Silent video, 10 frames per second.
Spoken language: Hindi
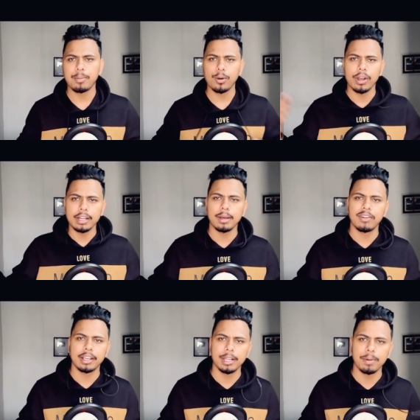आपको घंटा
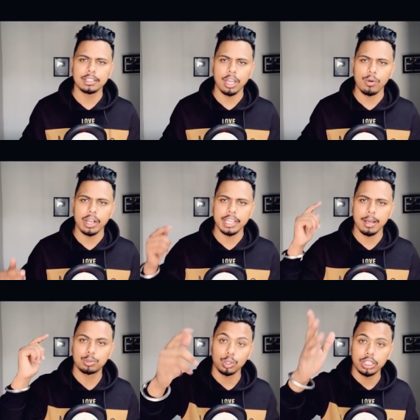फर्क नहीं पड़ता होगा कि
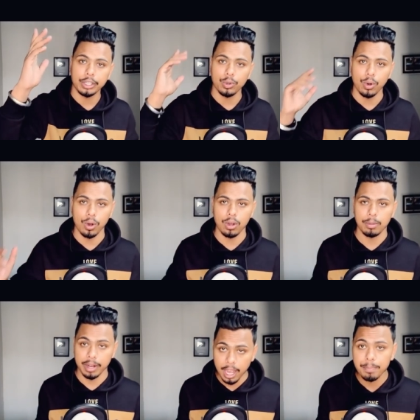आप सोते क्यों हो
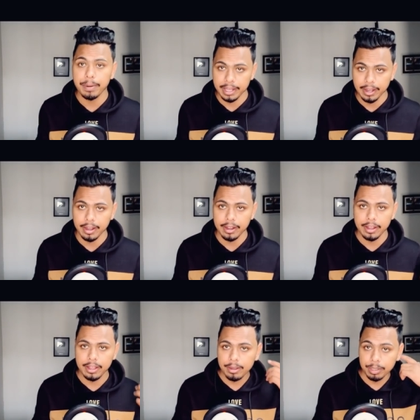पर अब पड़ेगा
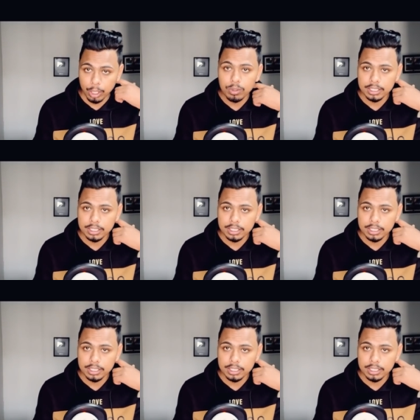बताऊं